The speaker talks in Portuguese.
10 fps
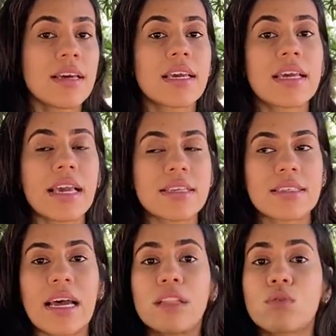E quem
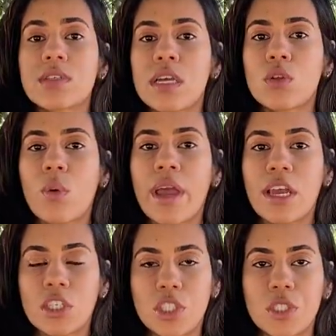está do
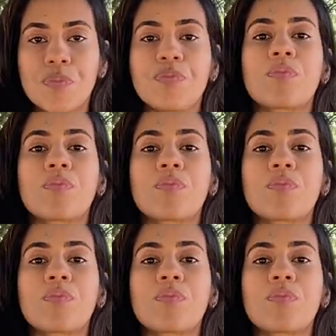centro-oeste